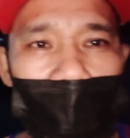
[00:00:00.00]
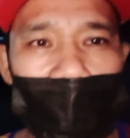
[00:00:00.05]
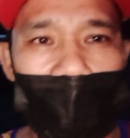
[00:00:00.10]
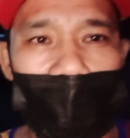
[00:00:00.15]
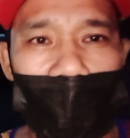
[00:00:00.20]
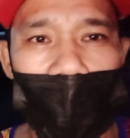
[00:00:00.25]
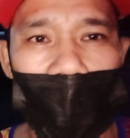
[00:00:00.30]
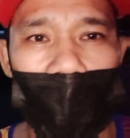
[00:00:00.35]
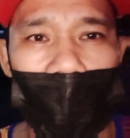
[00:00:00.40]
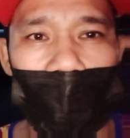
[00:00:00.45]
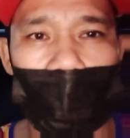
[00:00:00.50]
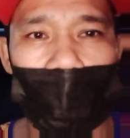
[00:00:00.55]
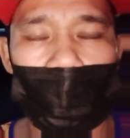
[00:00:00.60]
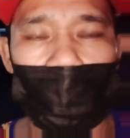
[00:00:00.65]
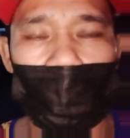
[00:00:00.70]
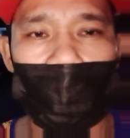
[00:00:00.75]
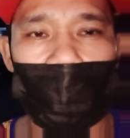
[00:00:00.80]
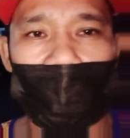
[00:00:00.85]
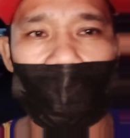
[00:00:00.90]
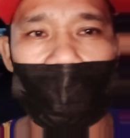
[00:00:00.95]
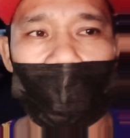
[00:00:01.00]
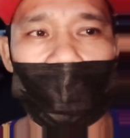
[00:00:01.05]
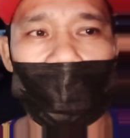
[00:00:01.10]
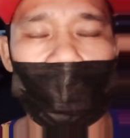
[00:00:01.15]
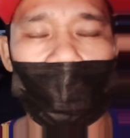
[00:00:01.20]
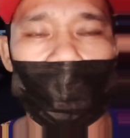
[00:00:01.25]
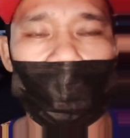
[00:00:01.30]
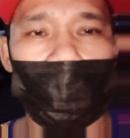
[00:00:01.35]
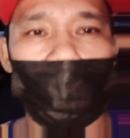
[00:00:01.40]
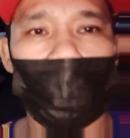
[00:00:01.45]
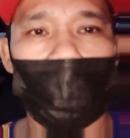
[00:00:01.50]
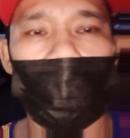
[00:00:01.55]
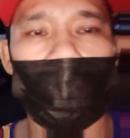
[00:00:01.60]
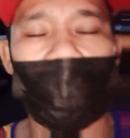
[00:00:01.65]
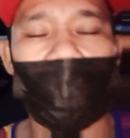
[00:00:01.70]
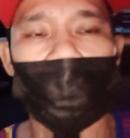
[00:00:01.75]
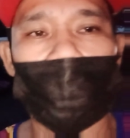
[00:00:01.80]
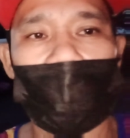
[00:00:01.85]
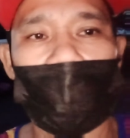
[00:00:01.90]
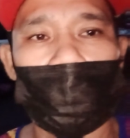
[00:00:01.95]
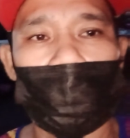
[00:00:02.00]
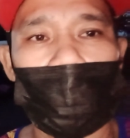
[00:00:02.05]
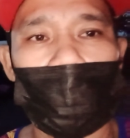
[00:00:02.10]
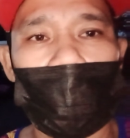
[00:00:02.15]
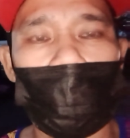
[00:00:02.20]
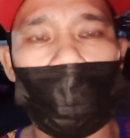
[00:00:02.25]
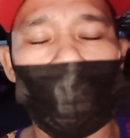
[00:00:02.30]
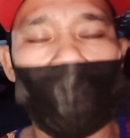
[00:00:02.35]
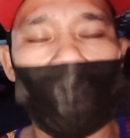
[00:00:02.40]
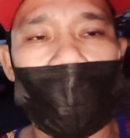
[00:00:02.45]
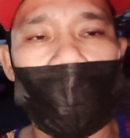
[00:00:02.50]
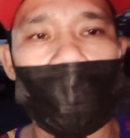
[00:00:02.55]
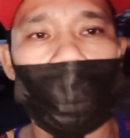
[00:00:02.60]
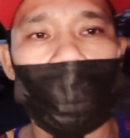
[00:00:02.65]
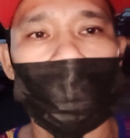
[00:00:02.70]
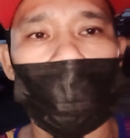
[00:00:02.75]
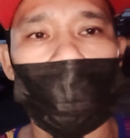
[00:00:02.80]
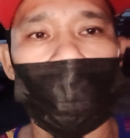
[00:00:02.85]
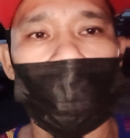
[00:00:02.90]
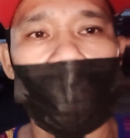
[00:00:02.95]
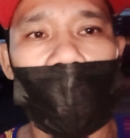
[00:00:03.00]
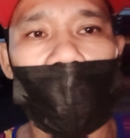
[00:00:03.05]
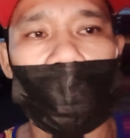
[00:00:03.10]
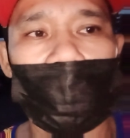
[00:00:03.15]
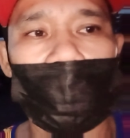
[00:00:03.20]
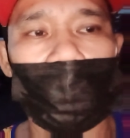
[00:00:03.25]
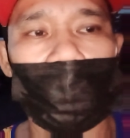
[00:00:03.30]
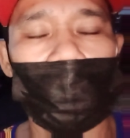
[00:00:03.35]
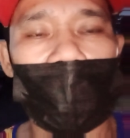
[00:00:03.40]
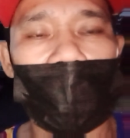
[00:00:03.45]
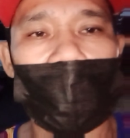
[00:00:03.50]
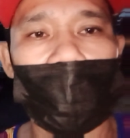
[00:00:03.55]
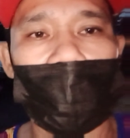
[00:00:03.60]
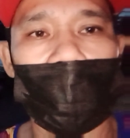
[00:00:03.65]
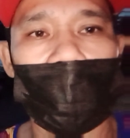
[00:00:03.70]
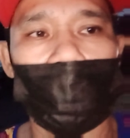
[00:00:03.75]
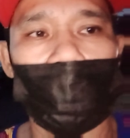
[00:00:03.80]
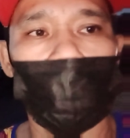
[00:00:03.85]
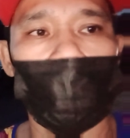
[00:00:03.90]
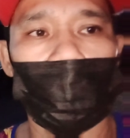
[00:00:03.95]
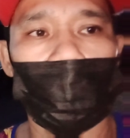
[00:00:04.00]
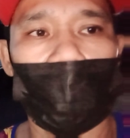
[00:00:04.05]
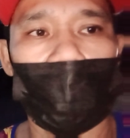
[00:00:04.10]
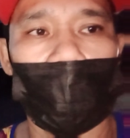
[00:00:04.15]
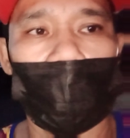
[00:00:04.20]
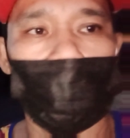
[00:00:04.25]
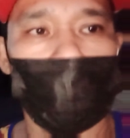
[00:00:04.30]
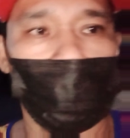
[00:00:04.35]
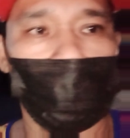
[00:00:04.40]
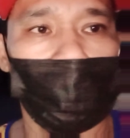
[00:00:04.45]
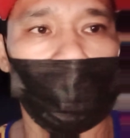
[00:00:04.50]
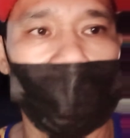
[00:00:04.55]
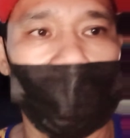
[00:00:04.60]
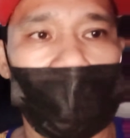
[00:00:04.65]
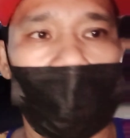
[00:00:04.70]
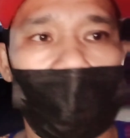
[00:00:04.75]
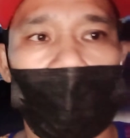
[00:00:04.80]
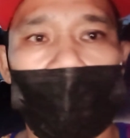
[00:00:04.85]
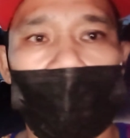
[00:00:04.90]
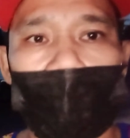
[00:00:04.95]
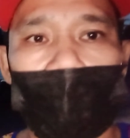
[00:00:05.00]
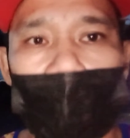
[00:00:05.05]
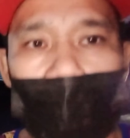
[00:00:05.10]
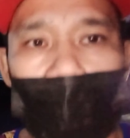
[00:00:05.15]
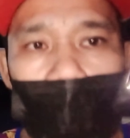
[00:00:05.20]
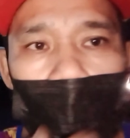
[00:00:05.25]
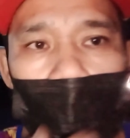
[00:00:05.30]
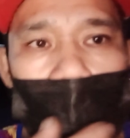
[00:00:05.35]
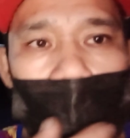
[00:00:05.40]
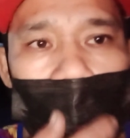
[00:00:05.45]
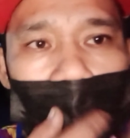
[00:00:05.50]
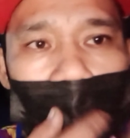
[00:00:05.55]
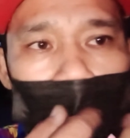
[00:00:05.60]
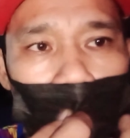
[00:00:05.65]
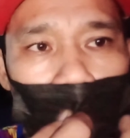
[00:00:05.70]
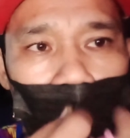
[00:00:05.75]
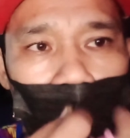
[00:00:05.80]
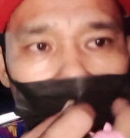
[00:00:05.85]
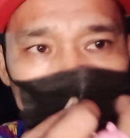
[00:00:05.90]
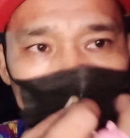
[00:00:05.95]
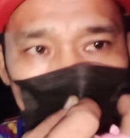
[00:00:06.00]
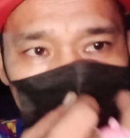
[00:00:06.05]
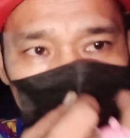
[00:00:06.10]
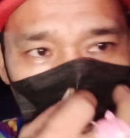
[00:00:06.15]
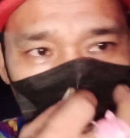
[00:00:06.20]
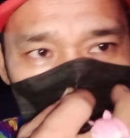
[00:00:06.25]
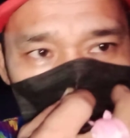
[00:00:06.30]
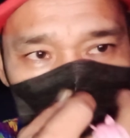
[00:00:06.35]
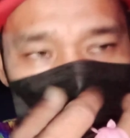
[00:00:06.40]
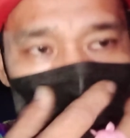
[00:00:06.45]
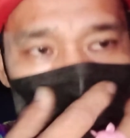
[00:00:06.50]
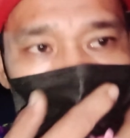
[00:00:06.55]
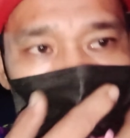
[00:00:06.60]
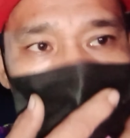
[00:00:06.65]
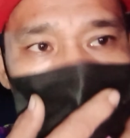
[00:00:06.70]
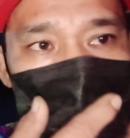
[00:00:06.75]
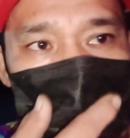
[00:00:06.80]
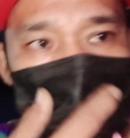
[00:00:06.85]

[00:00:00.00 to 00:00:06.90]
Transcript: na makikita nyo. At pakipindit nyo rin po mga katambayan ng notification bell para updated po kayo sa mga